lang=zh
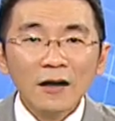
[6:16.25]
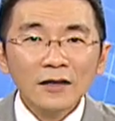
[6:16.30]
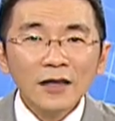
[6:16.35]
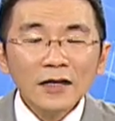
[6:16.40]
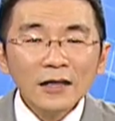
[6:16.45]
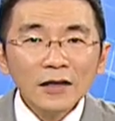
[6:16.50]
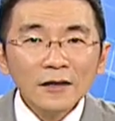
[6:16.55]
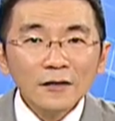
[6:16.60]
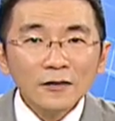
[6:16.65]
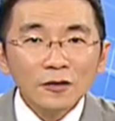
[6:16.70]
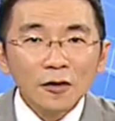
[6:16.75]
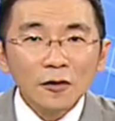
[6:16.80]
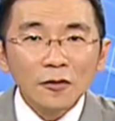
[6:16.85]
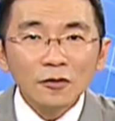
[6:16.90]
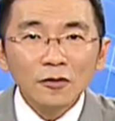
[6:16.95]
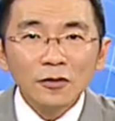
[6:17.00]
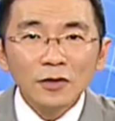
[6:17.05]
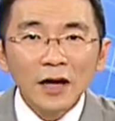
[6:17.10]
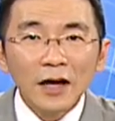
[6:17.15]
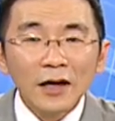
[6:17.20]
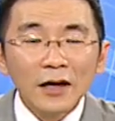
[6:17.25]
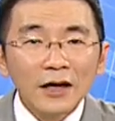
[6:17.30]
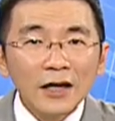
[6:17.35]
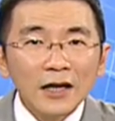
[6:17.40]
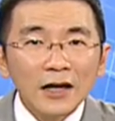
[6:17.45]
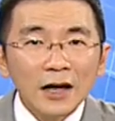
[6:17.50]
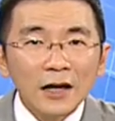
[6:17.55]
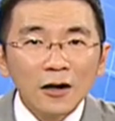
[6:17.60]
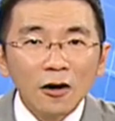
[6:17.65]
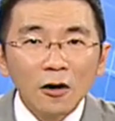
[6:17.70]
它已经走入了一
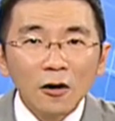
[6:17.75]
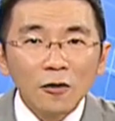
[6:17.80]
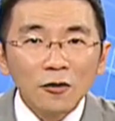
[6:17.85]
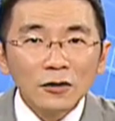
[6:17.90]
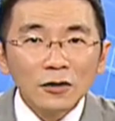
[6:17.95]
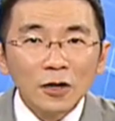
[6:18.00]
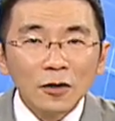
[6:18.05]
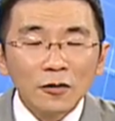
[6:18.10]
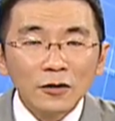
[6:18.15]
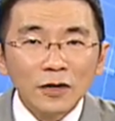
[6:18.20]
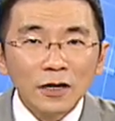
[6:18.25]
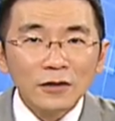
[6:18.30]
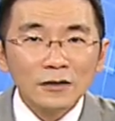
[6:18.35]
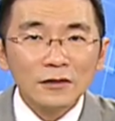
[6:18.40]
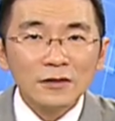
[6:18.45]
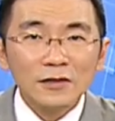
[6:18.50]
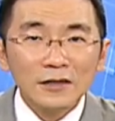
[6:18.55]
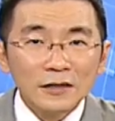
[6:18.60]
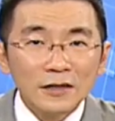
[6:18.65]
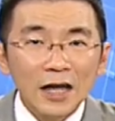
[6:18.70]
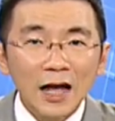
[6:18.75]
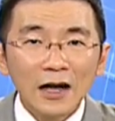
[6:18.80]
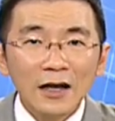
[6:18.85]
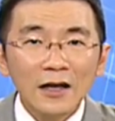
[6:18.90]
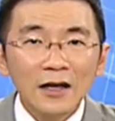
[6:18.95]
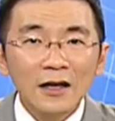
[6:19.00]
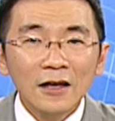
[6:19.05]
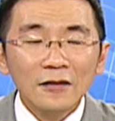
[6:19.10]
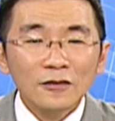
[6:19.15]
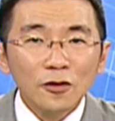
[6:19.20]
个空头的市场，
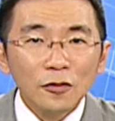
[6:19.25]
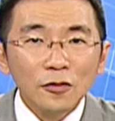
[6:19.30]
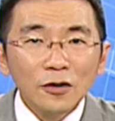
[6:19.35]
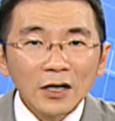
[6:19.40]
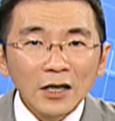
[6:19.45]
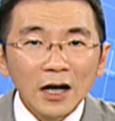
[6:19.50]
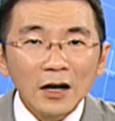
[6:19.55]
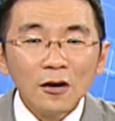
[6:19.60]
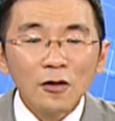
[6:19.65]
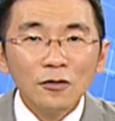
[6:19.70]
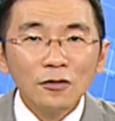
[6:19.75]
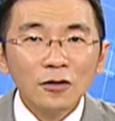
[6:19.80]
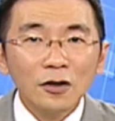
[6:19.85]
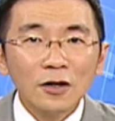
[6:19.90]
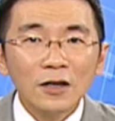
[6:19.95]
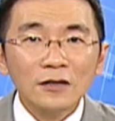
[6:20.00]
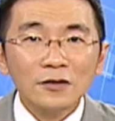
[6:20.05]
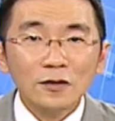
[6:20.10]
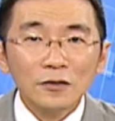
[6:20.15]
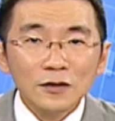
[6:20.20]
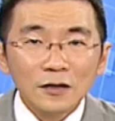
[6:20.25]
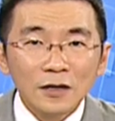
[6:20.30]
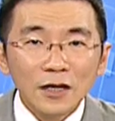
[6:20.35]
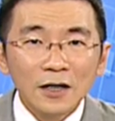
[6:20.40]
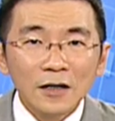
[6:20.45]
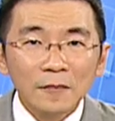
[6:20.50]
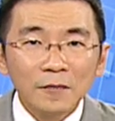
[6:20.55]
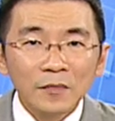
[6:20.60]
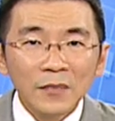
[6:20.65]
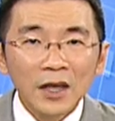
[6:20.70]
走入一个空头的走势了。